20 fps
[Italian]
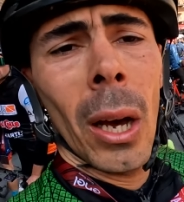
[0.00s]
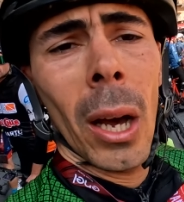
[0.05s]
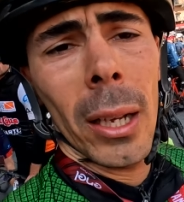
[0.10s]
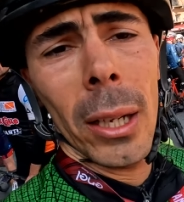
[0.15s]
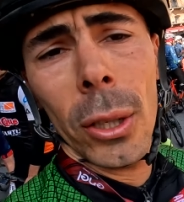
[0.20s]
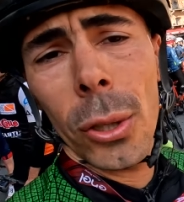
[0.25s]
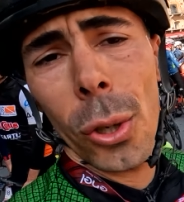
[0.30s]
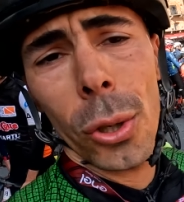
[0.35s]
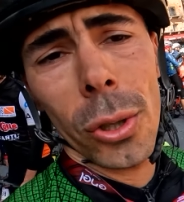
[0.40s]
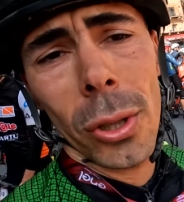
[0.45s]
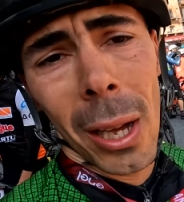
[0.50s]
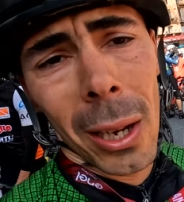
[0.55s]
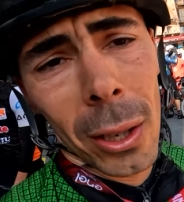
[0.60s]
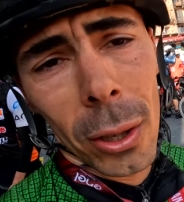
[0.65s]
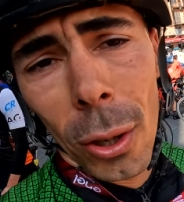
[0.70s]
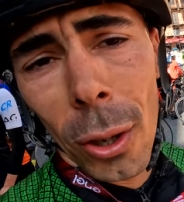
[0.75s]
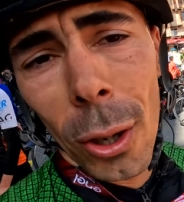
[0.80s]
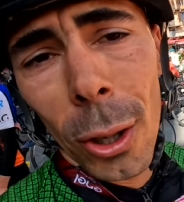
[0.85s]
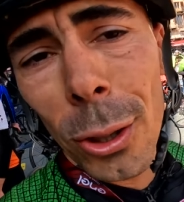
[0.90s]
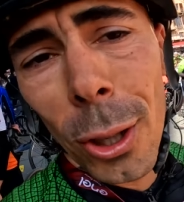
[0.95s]
Adesso
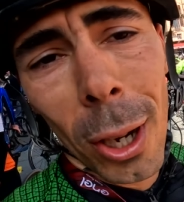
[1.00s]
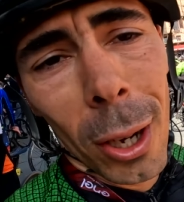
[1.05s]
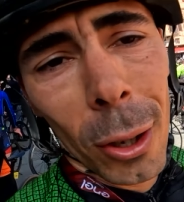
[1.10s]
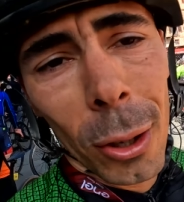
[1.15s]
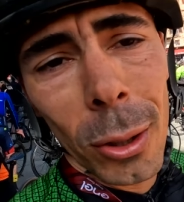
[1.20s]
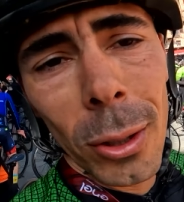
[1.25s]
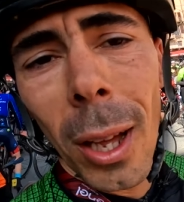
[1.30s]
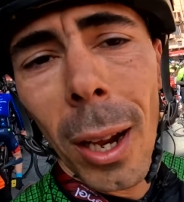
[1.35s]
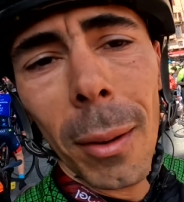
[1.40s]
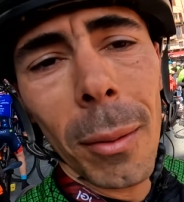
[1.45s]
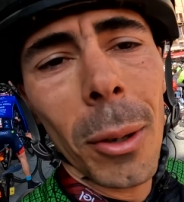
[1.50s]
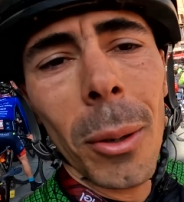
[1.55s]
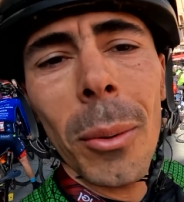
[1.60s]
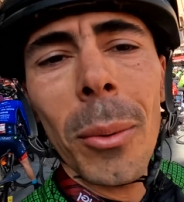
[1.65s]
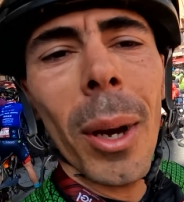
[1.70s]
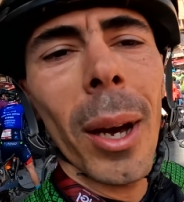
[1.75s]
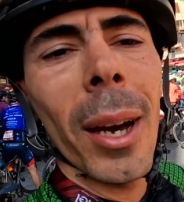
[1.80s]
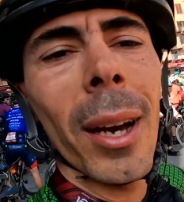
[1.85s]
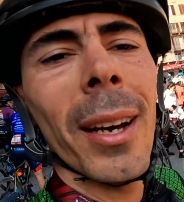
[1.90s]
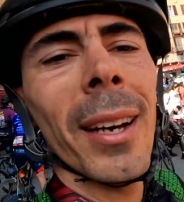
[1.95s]
stanco, non riesco a raccontarmi.
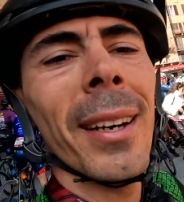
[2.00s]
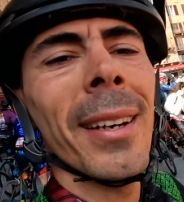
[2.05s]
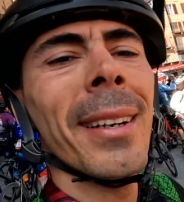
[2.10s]
Comunque,